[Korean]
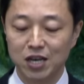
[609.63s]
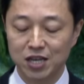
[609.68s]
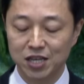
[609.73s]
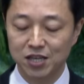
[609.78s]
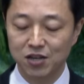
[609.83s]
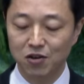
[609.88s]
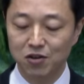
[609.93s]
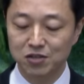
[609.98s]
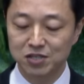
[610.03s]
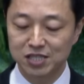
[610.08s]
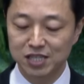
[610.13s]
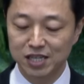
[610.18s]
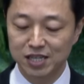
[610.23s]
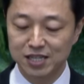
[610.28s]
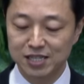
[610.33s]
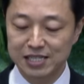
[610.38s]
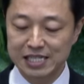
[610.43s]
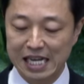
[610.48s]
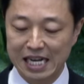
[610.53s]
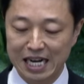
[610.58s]

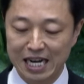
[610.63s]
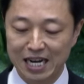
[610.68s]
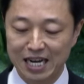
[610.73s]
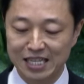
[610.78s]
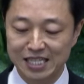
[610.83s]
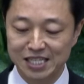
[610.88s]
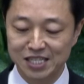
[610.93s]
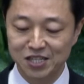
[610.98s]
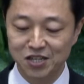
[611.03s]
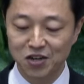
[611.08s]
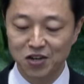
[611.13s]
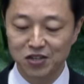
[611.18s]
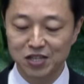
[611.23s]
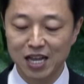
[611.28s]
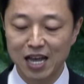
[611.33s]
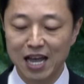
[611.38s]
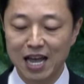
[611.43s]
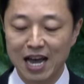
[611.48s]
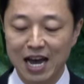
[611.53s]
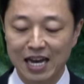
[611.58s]
형제를 사랑하는 것,
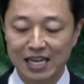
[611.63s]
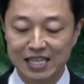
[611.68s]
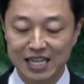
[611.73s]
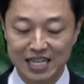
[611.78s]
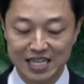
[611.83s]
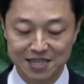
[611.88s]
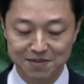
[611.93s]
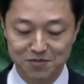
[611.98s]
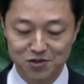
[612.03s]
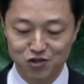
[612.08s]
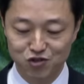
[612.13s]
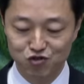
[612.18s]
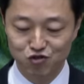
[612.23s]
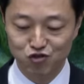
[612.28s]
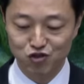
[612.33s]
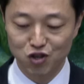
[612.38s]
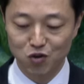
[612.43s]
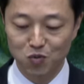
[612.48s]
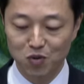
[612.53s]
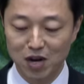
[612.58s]
하나님을
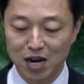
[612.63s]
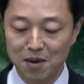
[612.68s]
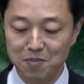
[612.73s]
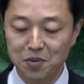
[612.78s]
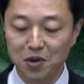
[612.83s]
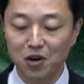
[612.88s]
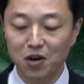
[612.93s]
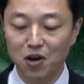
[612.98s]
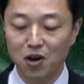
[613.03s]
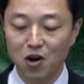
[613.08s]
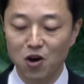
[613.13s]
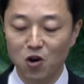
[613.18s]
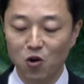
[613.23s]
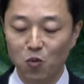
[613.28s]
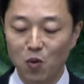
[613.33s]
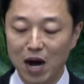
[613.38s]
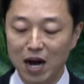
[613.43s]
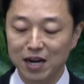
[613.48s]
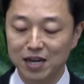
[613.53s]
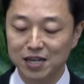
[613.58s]
두려워하며
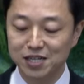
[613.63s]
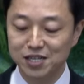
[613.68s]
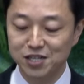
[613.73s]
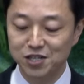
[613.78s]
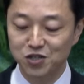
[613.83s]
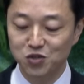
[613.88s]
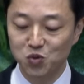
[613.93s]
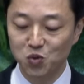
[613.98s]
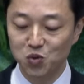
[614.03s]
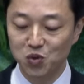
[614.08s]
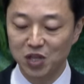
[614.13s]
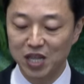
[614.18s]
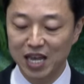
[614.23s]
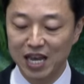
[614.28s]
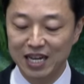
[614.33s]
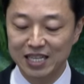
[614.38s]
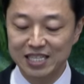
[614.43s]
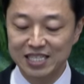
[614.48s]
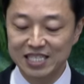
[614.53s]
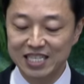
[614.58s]
왕을
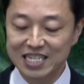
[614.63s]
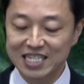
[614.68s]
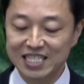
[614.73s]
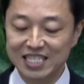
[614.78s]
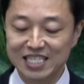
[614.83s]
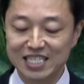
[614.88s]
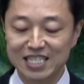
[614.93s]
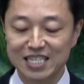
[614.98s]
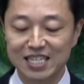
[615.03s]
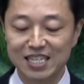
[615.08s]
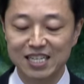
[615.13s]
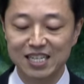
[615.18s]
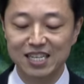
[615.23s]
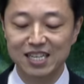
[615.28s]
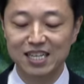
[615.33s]
존대하는 일들